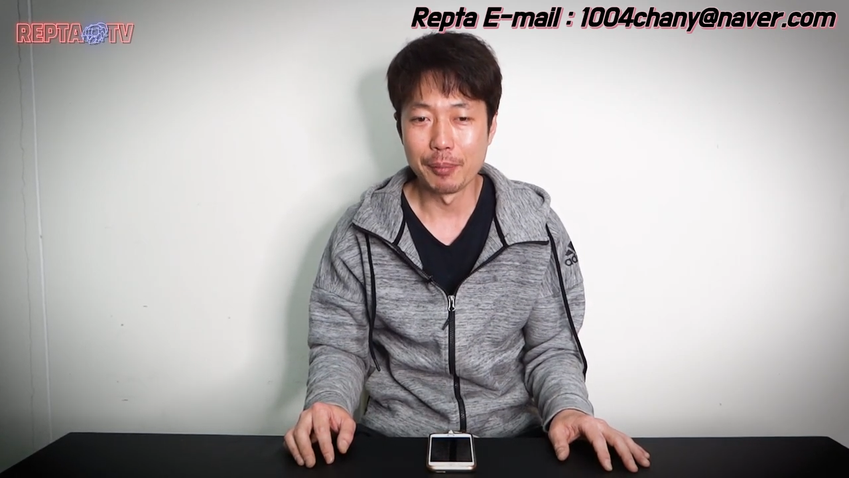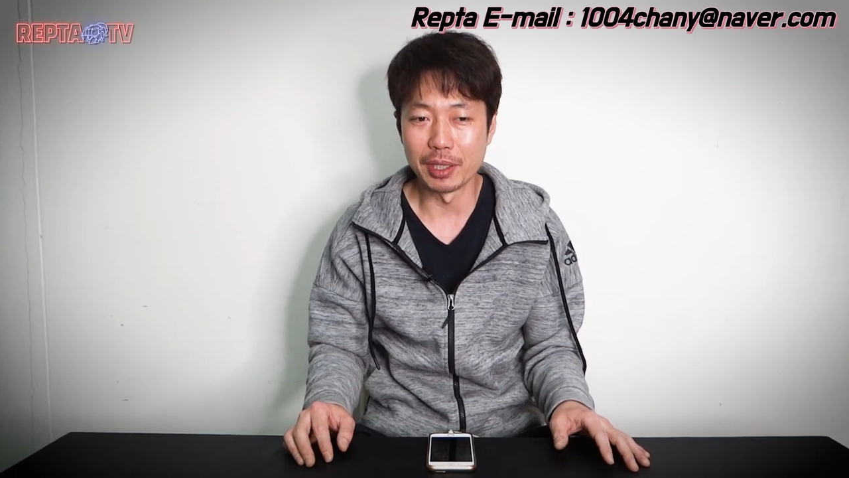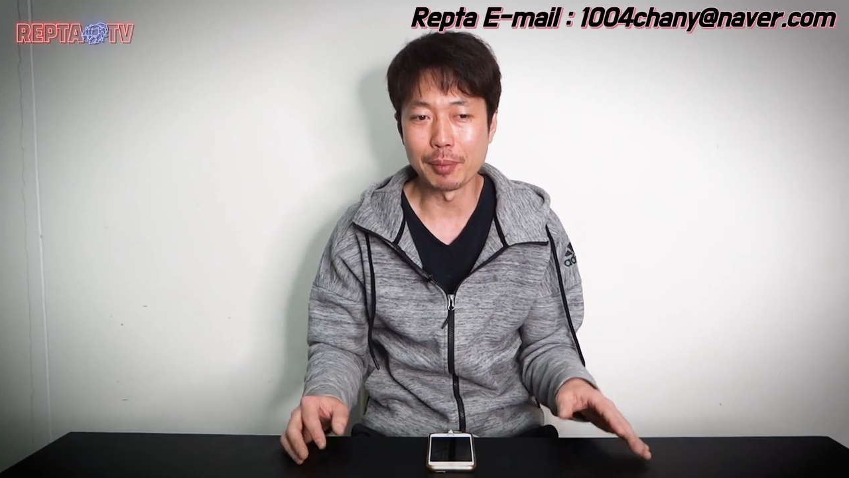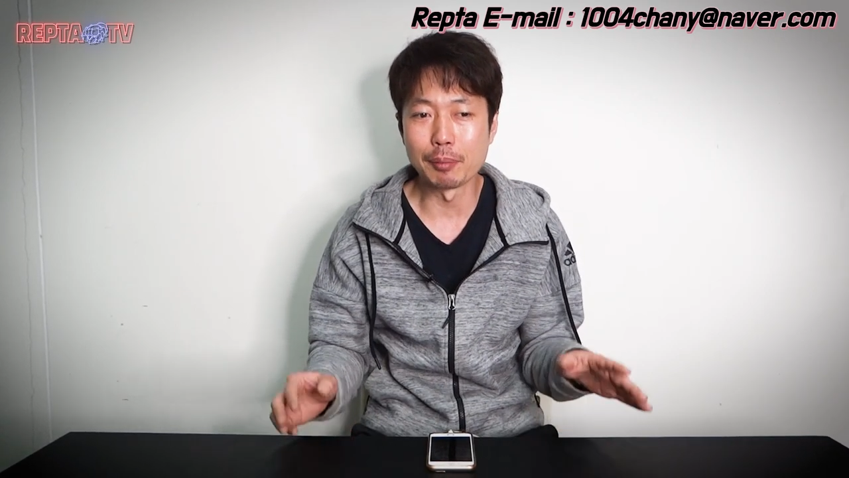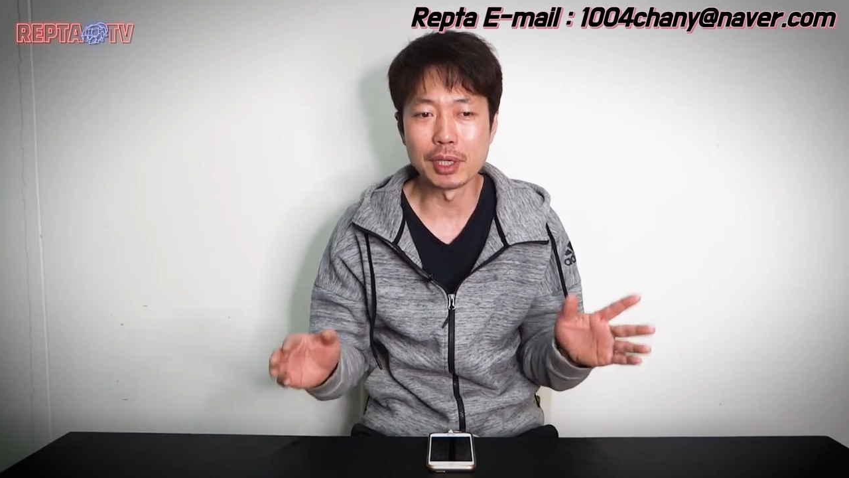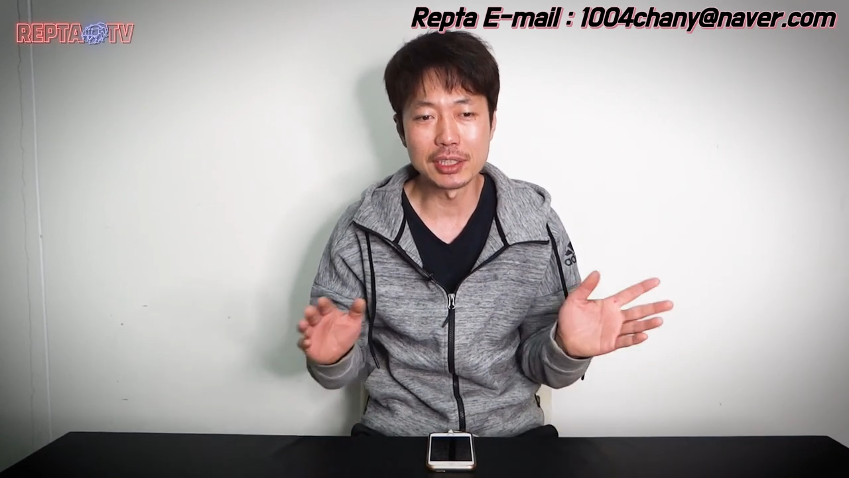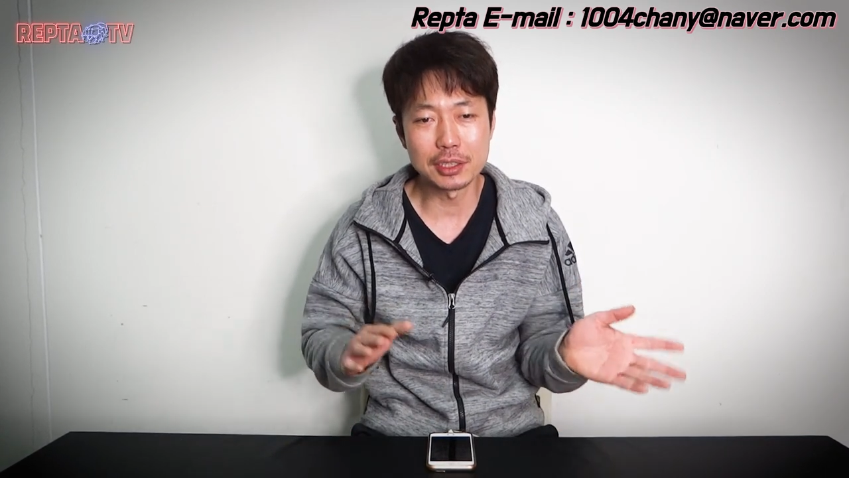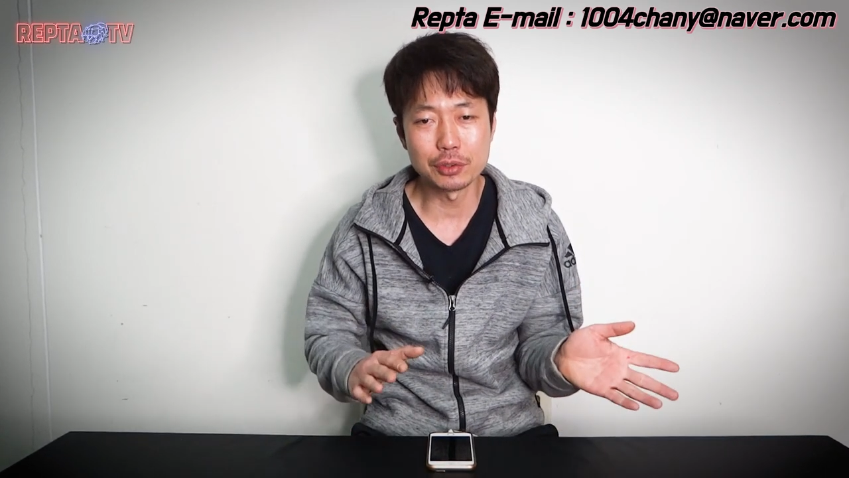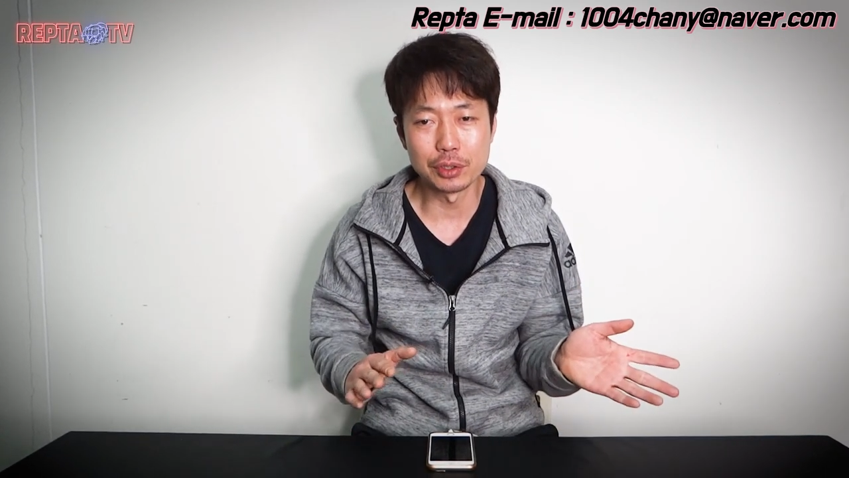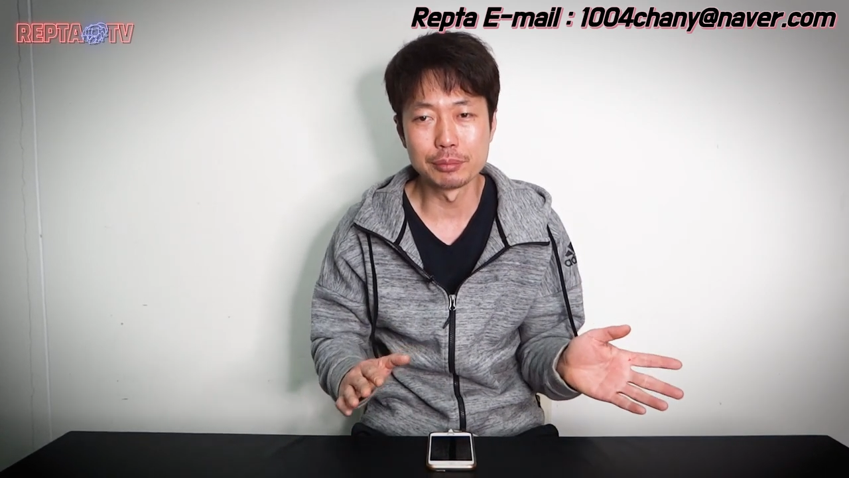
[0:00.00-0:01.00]
매장 방문하실
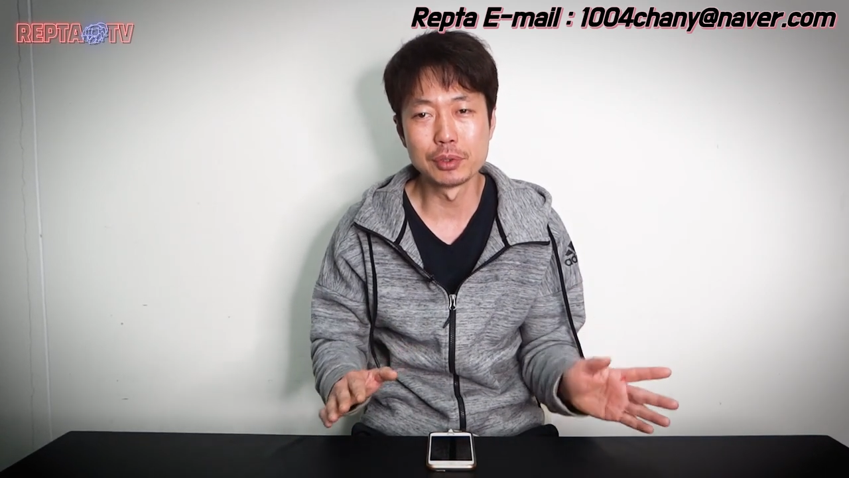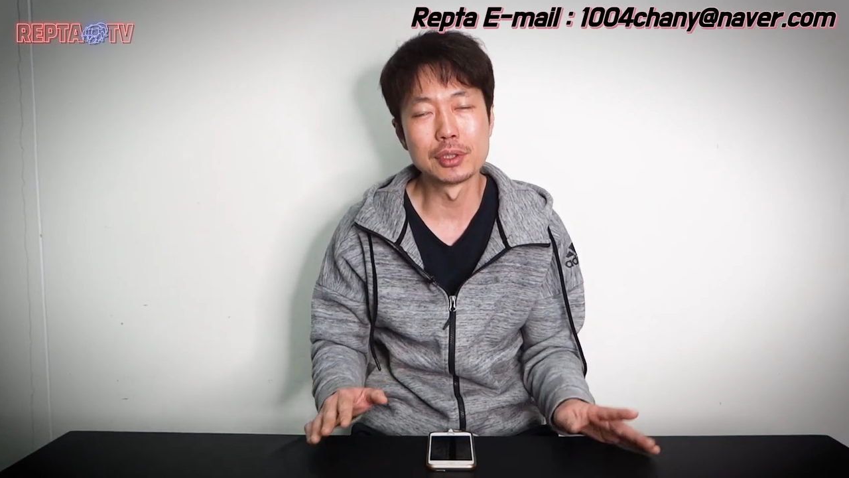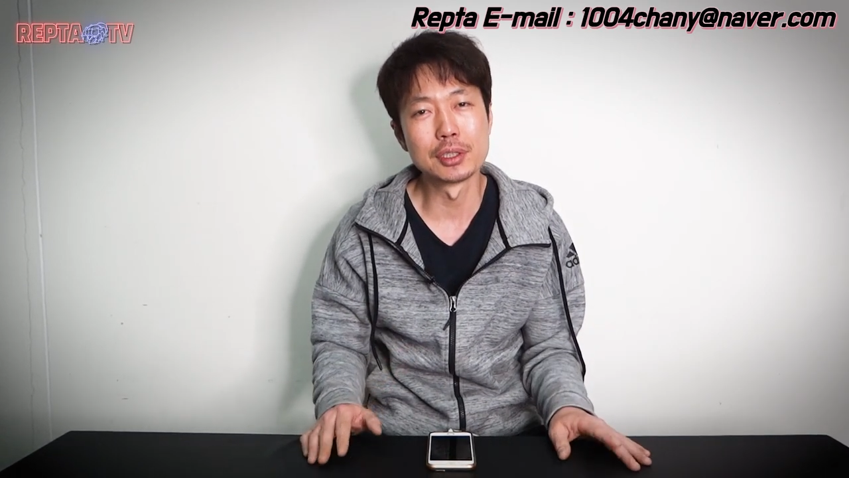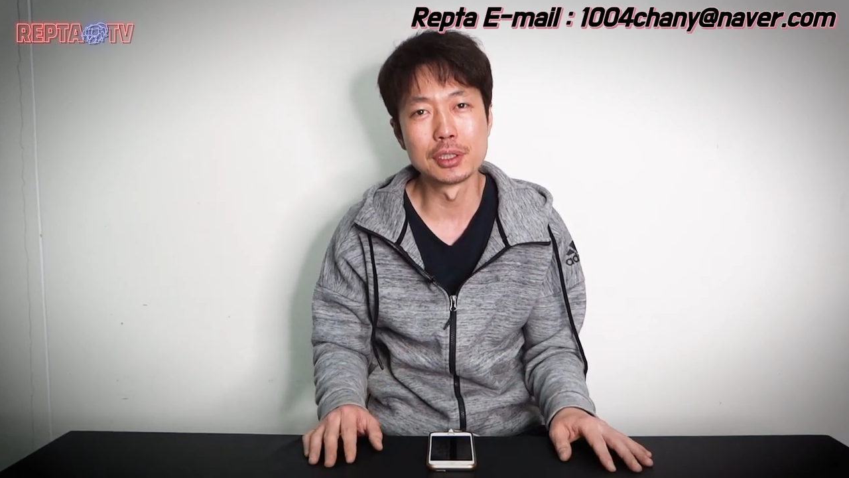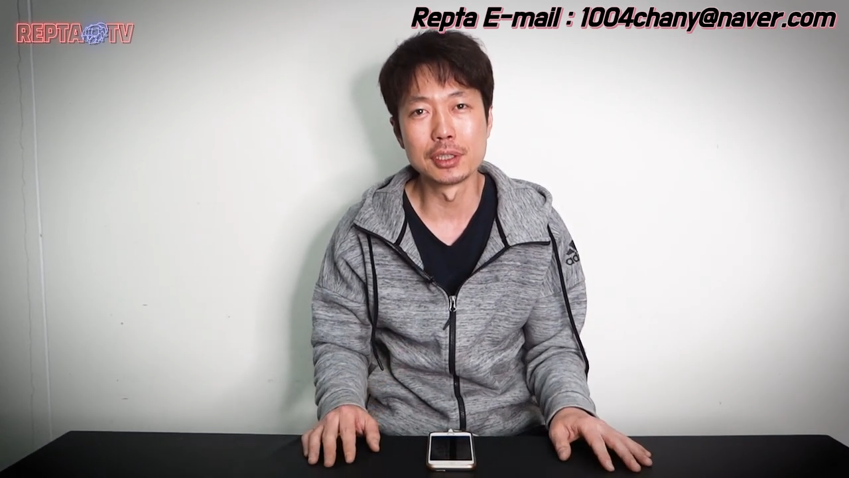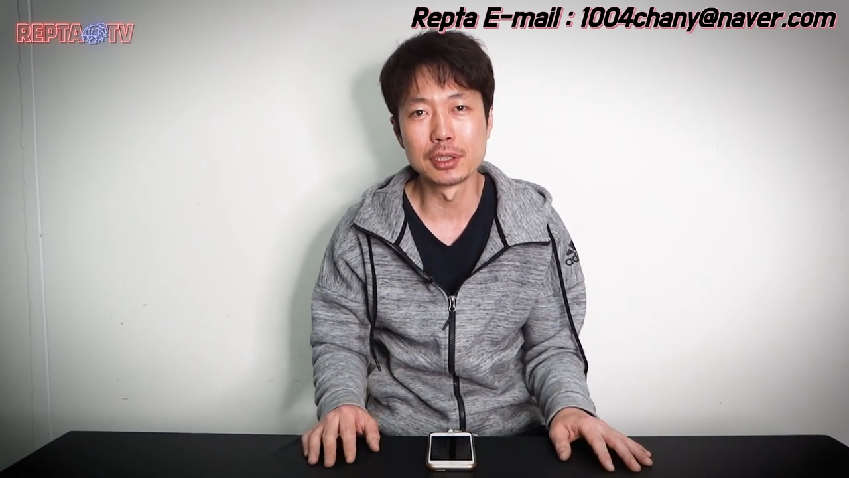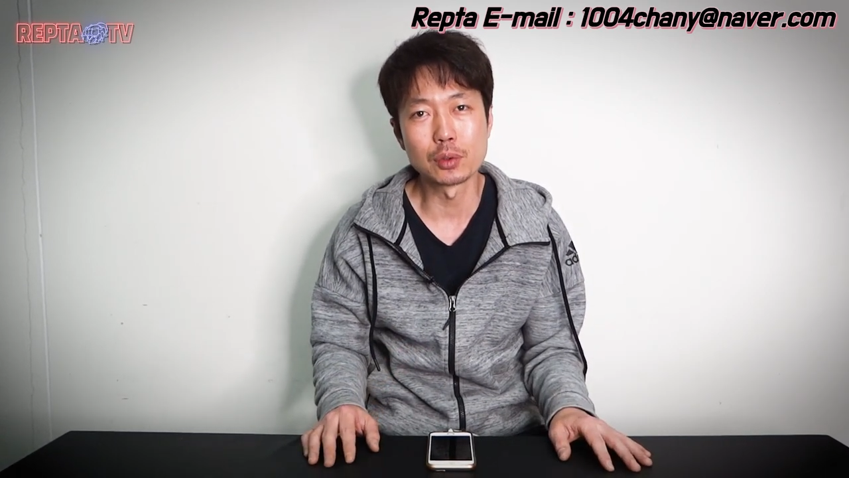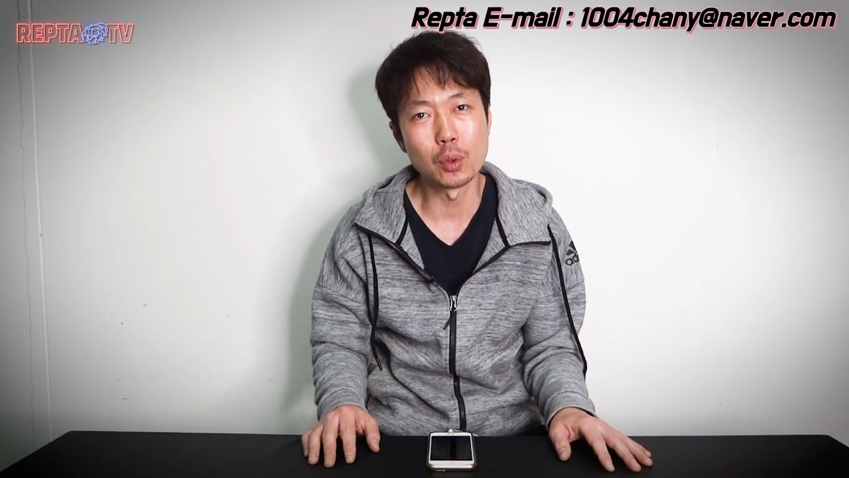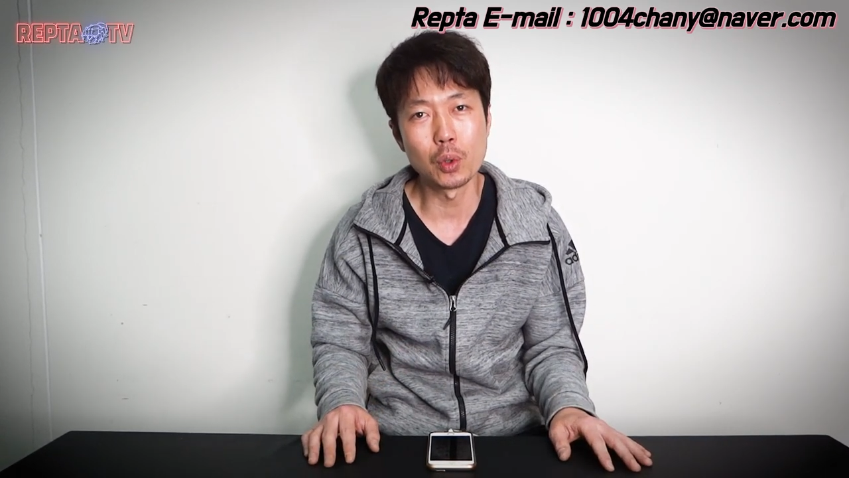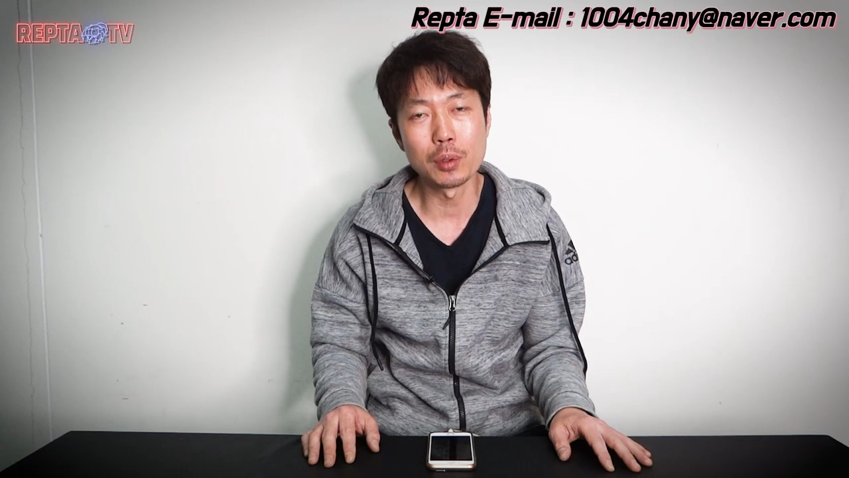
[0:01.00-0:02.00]
수 있는 분들은
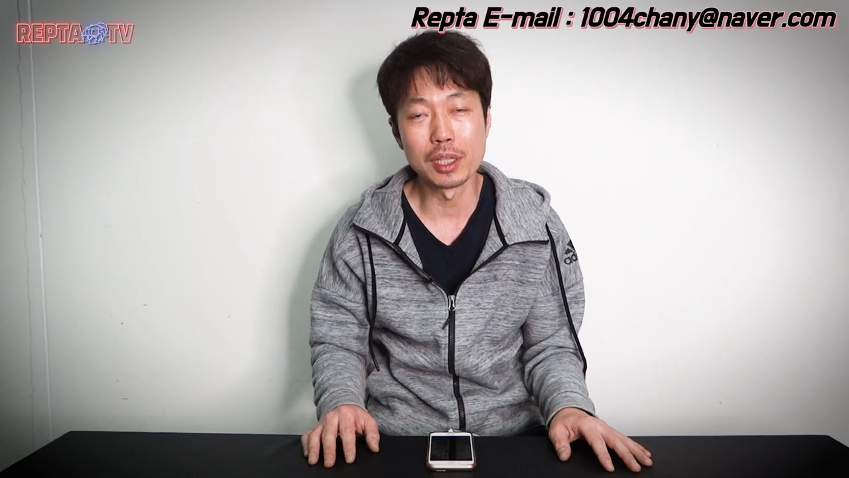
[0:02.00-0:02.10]
꼭